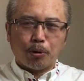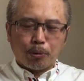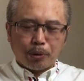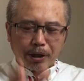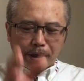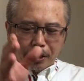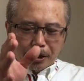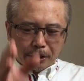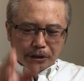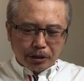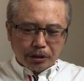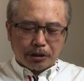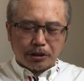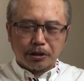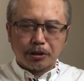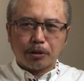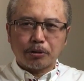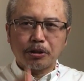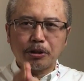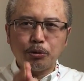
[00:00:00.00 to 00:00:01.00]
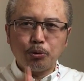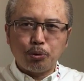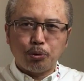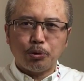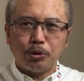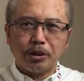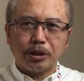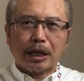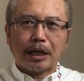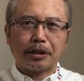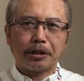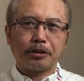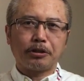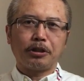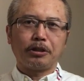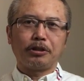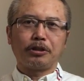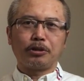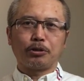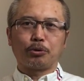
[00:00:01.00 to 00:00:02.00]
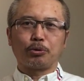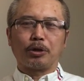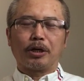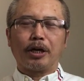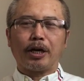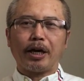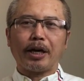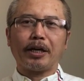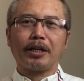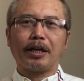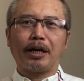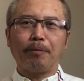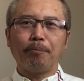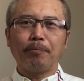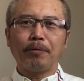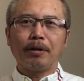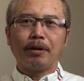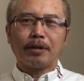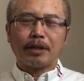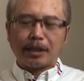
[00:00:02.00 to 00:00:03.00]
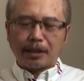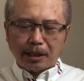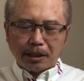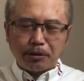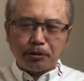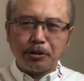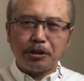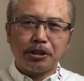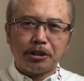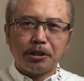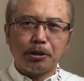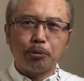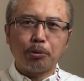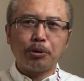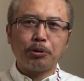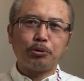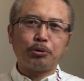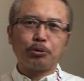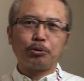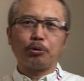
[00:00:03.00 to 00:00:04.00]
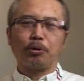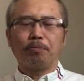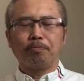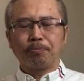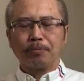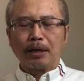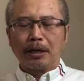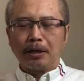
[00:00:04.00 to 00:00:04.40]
会给自己造成巨大的政治损害的，那他就一定会去做。